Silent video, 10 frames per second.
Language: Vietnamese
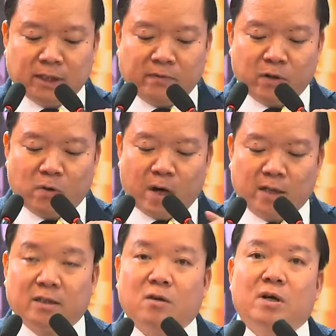Công nghiệp Bộ
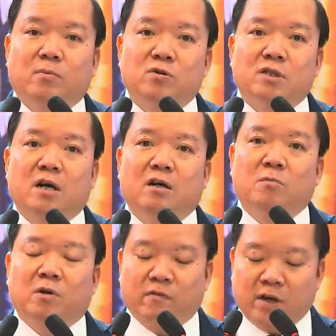Công Thương đã chủ
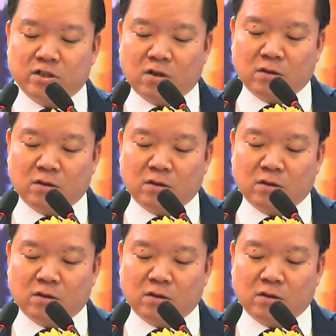trì phối